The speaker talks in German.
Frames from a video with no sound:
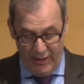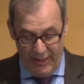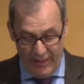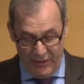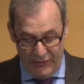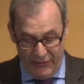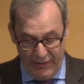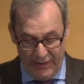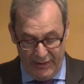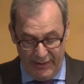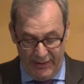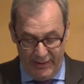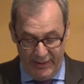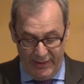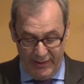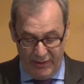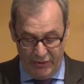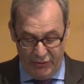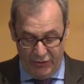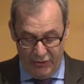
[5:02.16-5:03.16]
als Vertreter
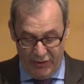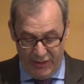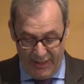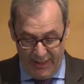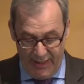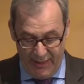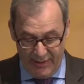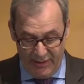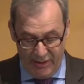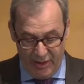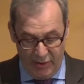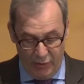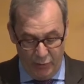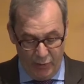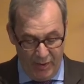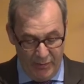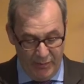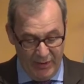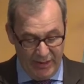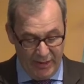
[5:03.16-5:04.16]
des Konzerns
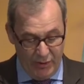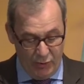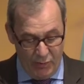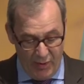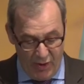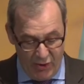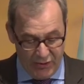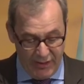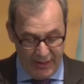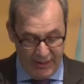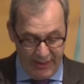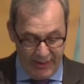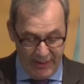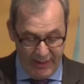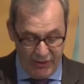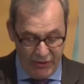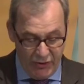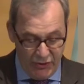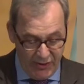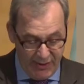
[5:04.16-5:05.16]
darüber, mich darüber
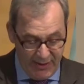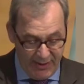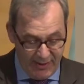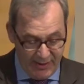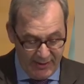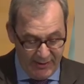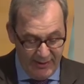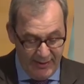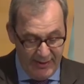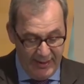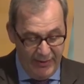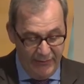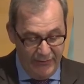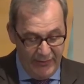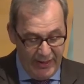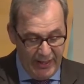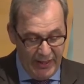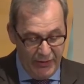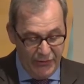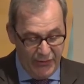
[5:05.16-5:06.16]
auseinanderzusetzen,
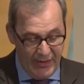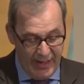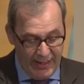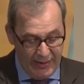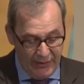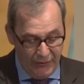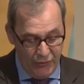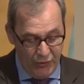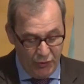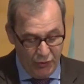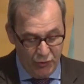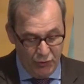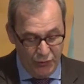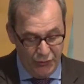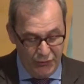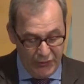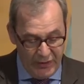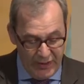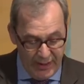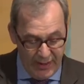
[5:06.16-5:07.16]
welche Verantwortung
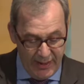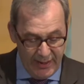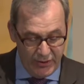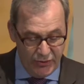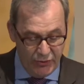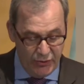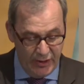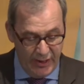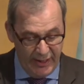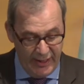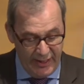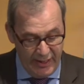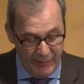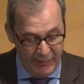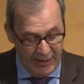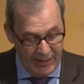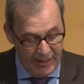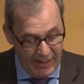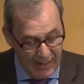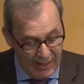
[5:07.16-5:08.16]
wir als
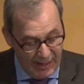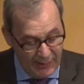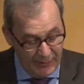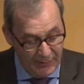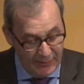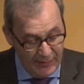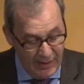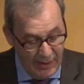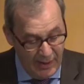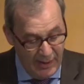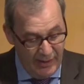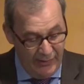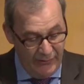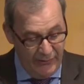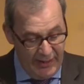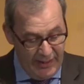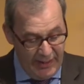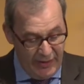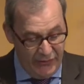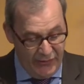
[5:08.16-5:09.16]
Unternehmen haben,
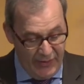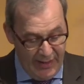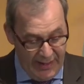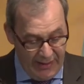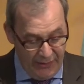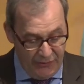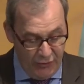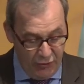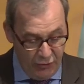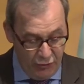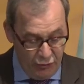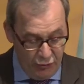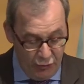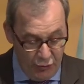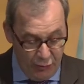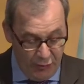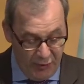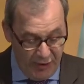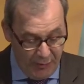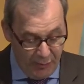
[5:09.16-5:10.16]
welche Verantwortung
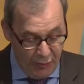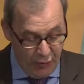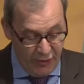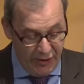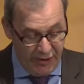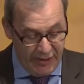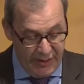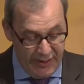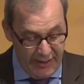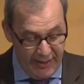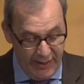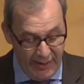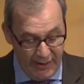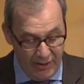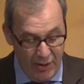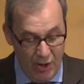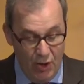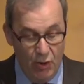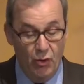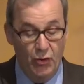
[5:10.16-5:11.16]
die Politik hat
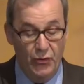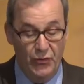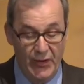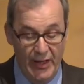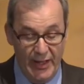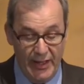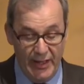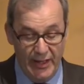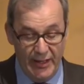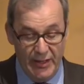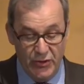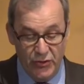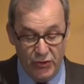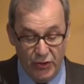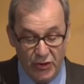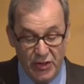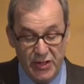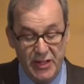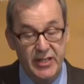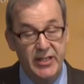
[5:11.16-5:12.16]
und welche die
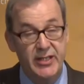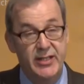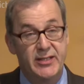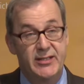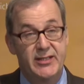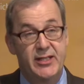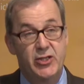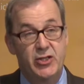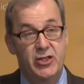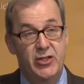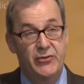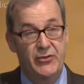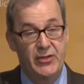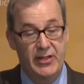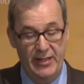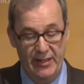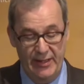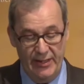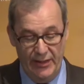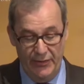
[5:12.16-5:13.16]
sonstigen
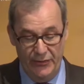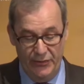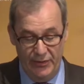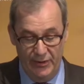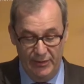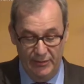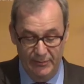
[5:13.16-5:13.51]
gesellschaftlichen Kräfte.